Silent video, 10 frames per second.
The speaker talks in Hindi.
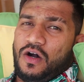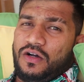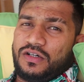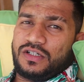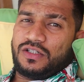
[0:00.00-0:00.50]

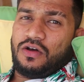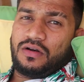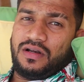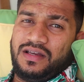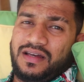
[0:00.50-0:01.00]
और
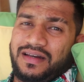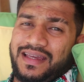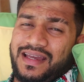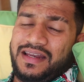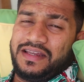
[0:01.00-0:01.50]
स्नॉर्कलिंग
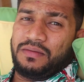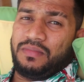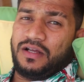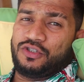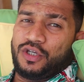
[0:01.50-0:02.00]
करके आने के
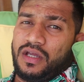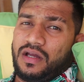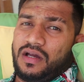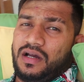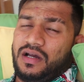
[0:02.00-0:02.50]
बाद जो
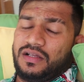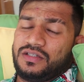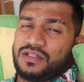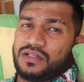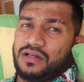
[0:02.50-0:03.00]
है
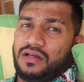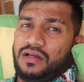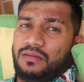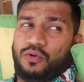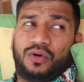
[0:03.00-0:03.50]
आज
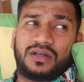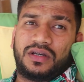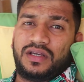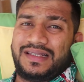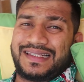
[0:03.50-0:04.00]
हम लोग
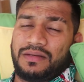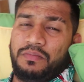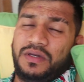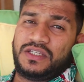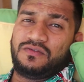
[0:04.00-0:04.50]
इस
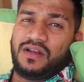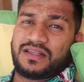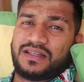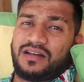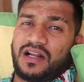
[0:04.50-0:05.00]
बीच विला
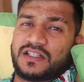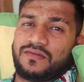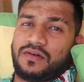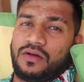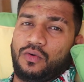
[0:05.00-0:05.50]
से
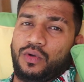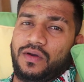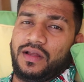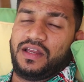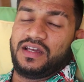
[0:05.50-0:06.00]
ट्रांसफ़र होने
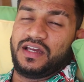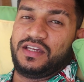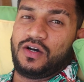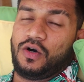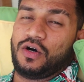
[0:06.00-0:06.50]
वाले
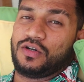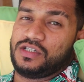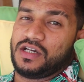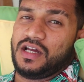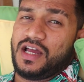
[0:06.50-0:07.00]
कई और
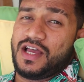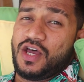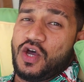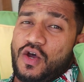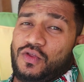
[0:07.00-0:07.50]
जगह
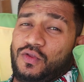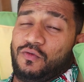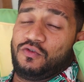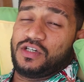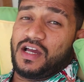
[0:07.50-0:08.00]
तो
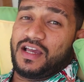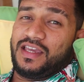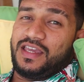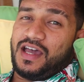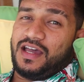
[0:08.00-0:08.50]
वो जगह
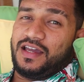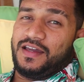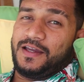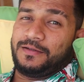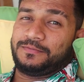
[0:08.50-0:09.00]
क्या
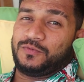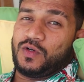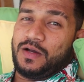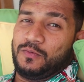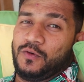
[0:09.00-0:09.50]
है
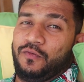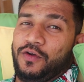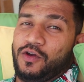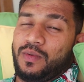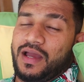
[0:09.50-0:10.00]
वो आपको
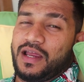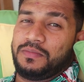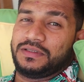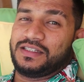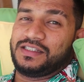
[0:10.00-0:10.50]
वीडियो में आगे
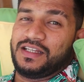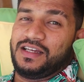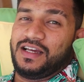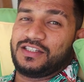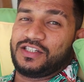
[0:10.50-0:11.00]
पता
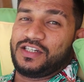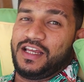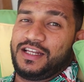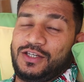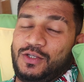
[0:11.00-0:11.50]
चलेगा
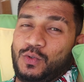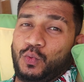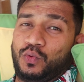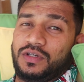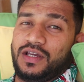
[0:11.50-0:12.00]
स्टे
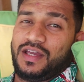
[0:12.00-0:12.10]
ट्यून